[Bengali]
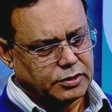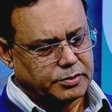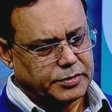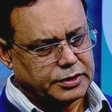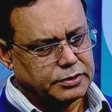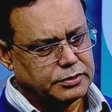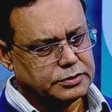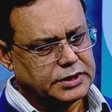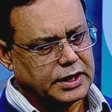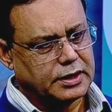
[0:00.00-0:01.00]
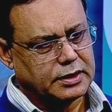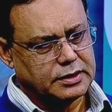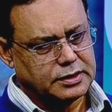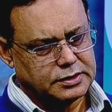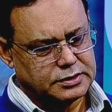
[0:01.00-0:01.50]
ধর্মান্ধ জায়গায়
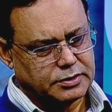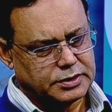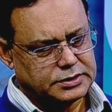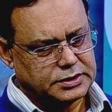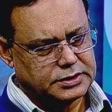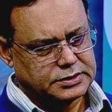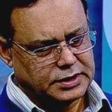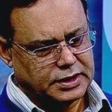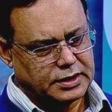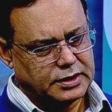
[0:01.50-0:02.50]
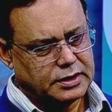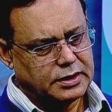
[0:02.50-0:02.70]
নিয়ে যাওয়ার যে চেহারা